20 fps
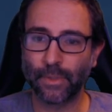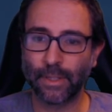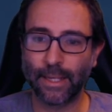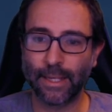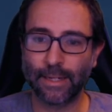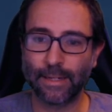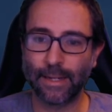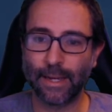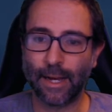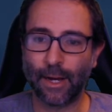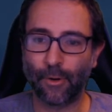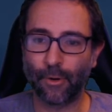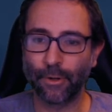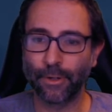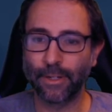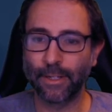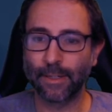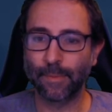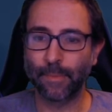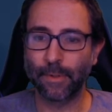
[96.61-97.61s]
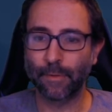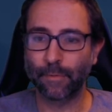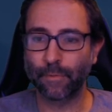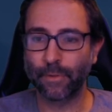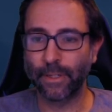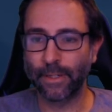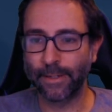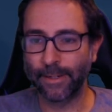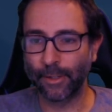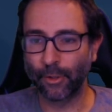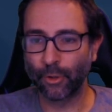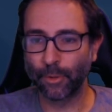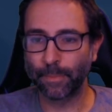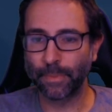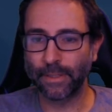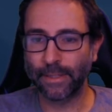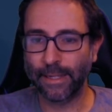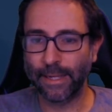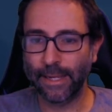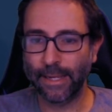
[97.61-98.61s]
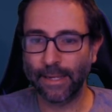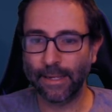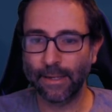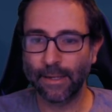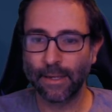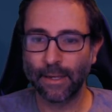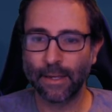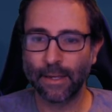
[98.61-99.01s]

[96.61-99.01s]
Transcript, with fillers: geht da auch nicht mehr viel. In der Gruppe G